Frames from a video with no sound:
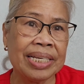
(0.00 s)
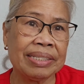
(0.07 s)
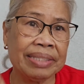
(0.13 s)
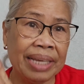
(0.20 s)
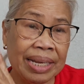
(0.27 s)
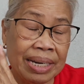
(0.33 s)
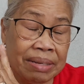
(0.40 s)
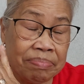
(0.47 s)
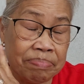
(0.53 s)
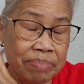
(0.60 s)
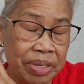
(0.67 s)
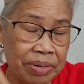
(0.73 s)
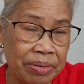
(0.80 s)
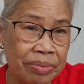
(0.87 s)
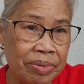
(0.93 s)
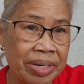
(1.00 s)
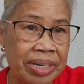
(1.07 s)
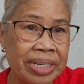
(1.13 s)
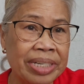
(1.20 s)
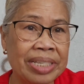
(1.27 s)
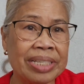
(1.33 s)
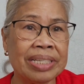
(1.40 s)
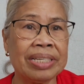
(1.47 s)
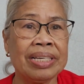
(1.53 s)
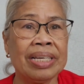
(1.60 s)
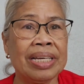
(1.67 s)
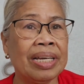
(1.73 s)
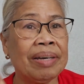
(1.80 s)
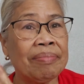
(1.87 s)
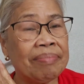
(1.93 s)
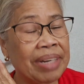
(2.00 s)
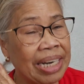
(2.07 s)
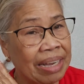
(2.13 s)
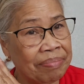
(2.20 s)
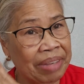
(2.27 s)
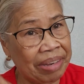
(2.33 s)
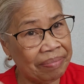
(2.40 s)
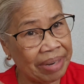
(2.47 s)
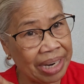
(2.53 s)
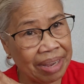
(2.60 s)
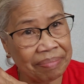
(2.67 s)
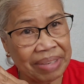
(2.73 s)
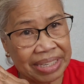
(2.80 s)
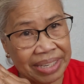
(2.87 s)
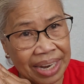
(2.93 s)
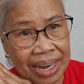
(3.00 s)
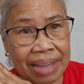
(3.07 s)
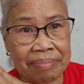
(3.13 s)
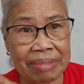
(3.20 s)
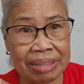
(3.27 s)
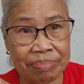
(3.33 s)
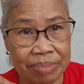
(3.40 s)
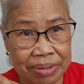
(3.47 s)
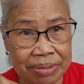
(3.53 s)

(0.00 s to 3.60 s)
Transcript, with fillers: silent viewers, maraming maraming salamat